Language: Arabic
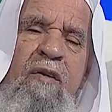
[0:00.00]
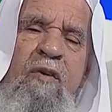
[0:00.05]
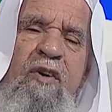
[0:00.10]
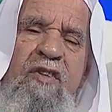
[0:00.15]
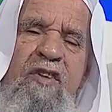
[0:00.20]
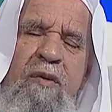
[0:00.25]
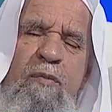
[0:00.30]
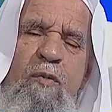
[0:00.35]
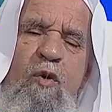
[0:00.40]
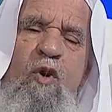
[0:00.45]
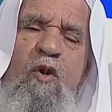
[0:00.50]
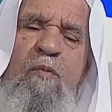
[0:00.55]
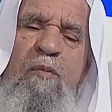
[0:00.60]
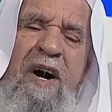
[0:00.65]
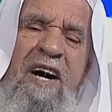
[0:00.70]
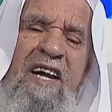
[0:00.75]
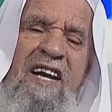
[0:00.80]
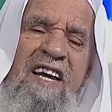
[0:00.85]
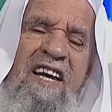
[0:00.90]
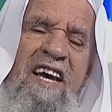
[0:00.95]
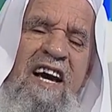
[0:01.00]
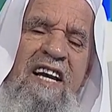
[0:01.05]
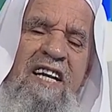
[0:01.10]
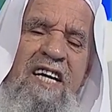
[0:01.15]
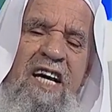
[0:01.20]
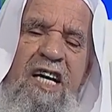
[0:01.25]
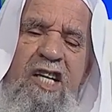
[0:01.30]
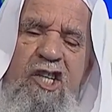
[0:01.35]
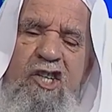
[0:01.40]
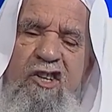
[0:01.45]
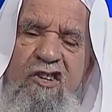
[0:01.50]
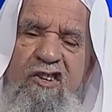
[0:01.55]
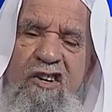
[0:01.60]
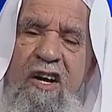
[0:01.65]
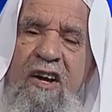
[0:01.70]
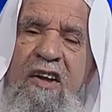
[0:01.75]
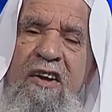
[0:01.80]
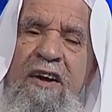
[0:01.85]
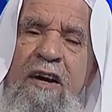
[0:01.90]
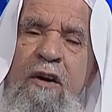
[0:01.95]
واضربوهم عليها لعشر
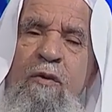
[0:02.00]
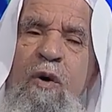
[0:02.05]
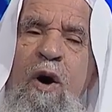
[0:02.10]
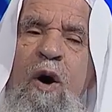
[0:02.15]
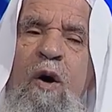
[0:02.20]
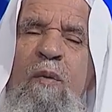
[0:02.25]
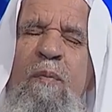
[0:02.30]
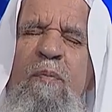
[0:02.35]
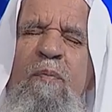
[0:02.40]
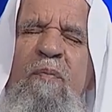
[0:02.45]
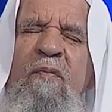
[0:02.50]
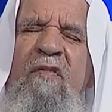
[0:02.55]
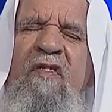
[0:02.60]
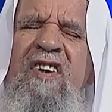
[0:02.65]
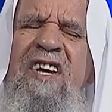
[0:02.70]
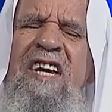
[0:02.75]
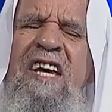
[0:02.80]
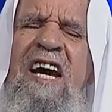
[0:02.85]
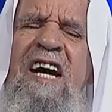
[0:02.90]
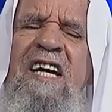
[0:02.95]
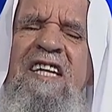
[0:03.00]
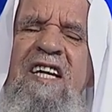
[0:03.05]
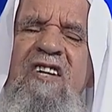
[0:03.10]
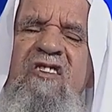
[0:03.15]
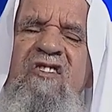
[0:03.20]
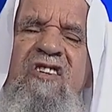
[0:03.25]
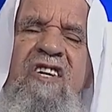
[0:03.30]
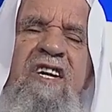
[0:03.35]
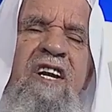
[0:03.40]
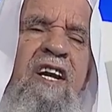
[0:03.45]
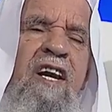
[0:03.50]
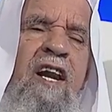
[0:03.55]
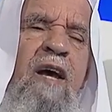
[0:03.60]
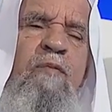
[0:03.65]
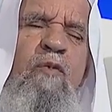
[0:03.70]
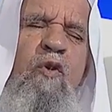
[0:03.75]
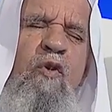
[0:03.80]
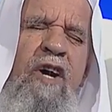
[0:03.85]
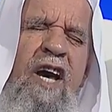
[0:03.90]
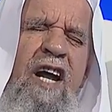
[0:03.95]
وهم في هذا السن
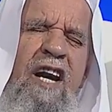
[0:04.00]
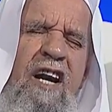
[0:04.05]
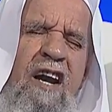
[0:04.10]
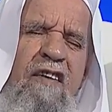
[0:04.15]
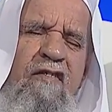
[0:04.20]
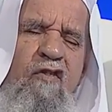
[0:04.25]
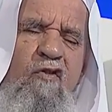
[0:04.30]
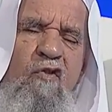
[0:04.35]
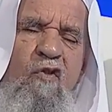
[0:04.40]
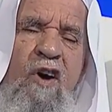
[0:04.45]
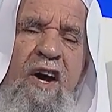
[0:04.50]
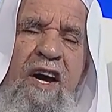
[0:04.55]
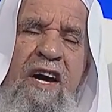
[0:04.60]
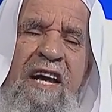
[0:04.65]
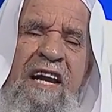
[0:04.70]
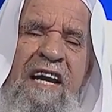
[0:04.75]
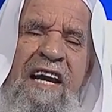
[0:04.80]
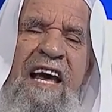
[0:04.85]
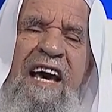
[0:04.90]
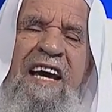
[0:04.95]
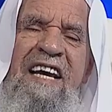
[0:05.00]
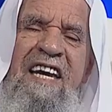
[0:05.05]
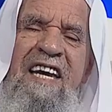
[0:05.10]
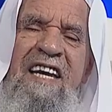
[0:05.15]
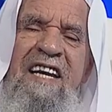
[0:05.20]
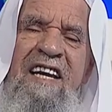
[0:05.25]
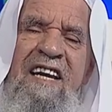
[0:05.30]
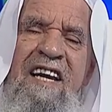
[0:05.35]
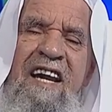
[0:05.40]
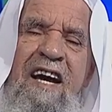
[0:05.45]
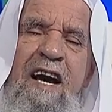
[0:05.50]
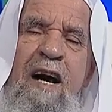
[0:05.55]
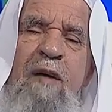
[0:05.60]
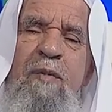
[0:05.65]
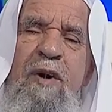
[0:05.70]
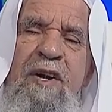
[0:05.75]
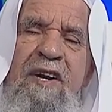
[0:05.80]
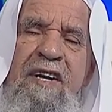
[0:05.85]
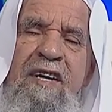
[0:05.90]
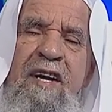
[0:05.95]
لم يكلفوا لكن
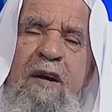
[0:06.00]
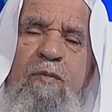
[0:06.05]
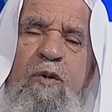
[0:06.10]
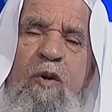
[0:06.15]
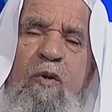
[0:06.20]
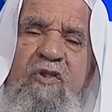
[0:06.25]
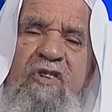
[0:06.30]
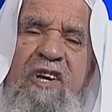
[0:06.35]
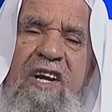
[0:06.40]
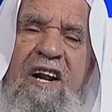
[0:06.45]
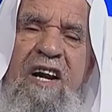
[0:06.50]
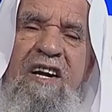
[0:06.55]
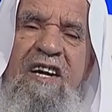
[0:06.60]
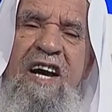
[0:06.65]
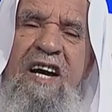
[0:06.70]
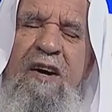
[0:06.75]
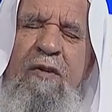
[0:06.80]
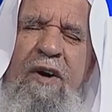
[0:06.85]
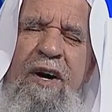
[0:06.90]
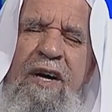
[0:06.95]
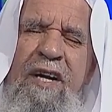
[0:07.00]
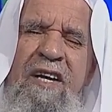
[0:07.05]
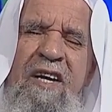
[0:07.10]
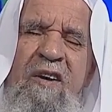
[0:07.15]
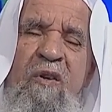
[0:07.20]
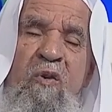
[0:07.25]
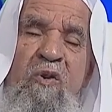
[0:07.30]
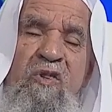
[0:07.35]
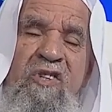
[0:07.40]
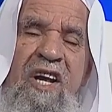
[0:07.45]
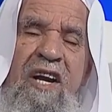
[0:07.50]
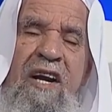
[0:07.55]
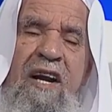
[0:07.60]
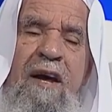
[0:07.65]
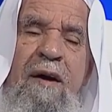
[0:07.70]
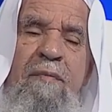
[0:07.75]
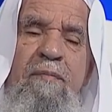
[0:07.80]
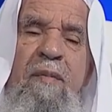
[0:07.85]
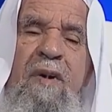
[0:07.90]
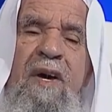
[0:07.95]
أمر النبي صلى الله عليه
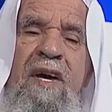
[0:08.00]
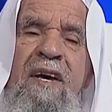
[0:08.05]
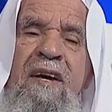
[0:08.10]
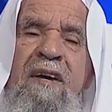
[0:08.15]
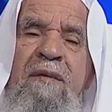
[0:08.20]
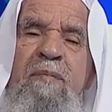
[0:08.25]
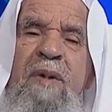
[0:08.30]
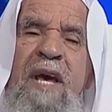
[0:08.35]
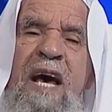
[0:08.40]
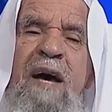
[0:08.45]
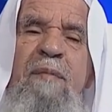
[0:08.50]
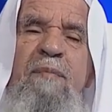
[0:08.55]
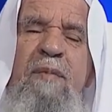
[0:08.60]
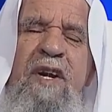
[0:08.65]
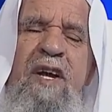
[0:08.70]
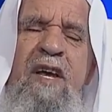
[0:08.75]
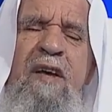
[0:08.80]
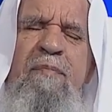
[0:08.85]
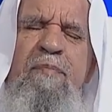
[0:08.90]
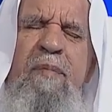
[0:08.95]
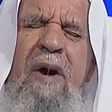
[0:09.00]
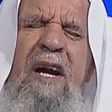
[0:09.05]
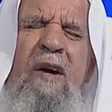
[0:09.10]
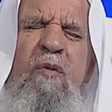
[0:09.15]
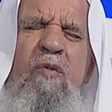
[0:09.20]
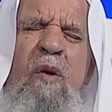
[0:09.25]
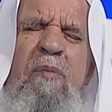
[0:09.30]
وسلم بامرهم بل